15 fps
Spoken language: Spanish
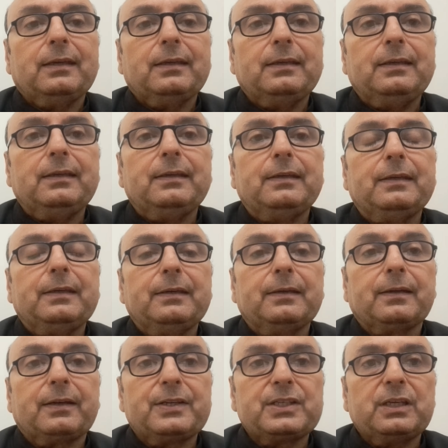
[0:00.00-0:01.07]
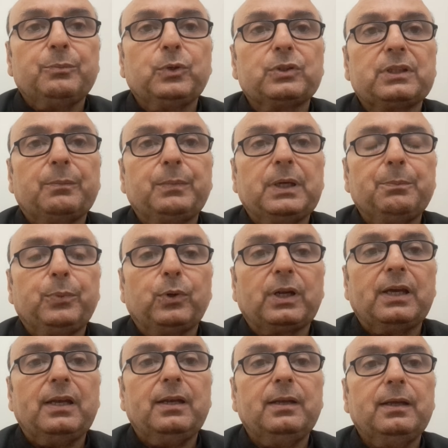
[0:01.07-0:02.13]
y recemos también por
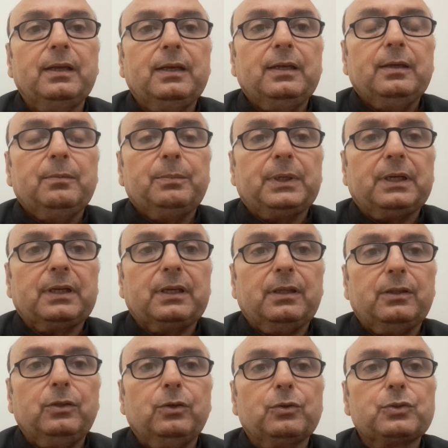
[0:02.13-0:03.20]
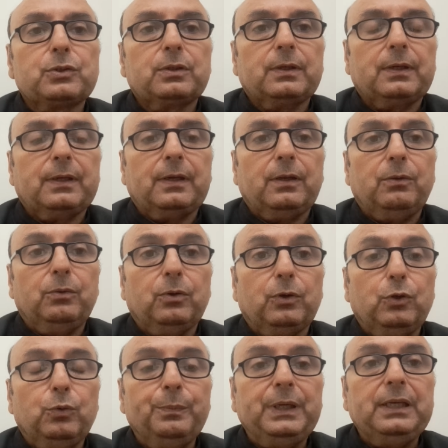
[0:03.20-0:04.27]
él para que Dios
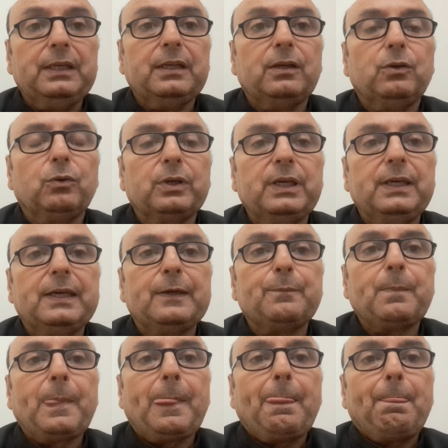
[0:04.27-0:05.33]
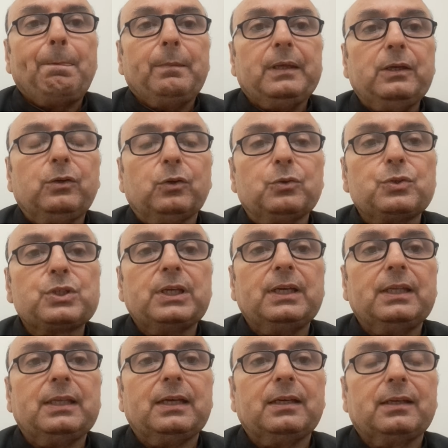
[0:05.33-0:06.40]
lo ilumine, lo guíe y
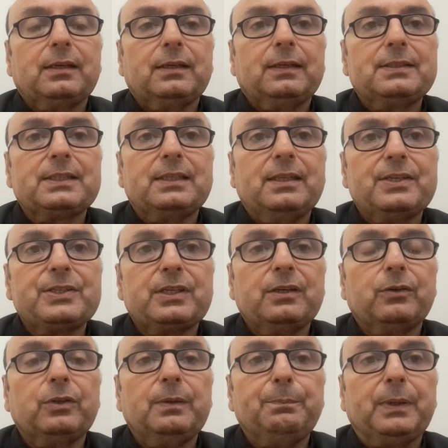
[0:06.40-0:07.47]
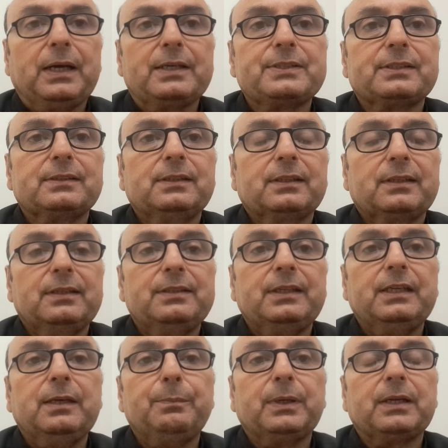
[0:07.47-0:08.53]
conceda ese deseo de paz que
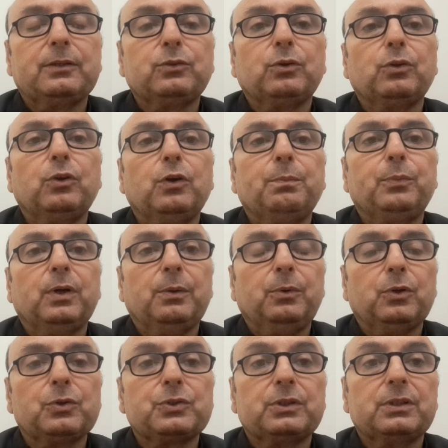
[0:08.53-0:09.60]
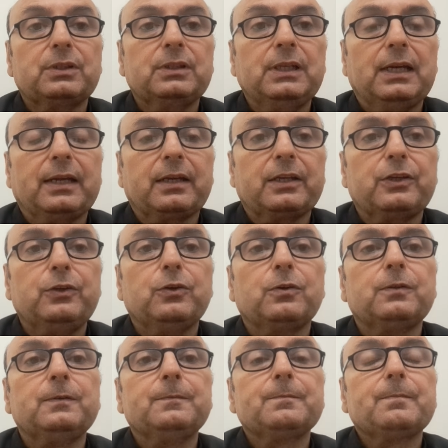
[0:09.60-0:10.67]
tiene para todos los pueblos de la
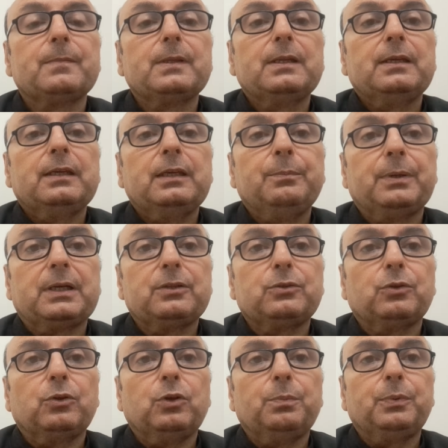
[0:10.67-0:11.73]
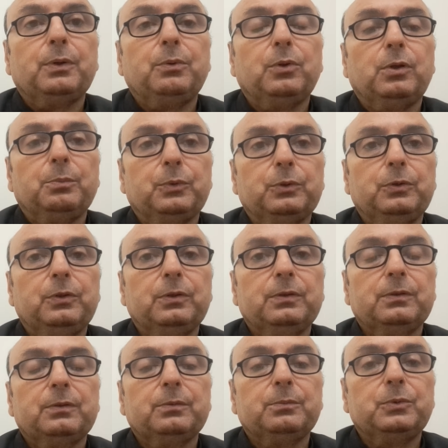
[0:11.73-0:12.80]
región y para todos los pueblos del mundo.
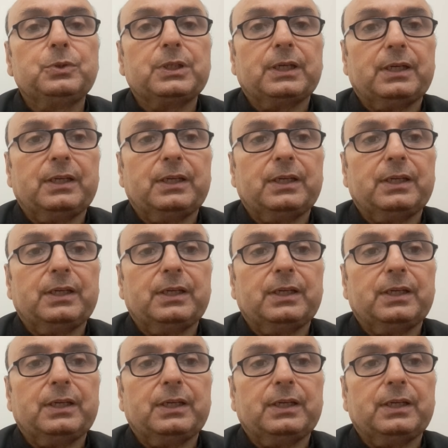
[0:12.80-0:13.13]
Muchas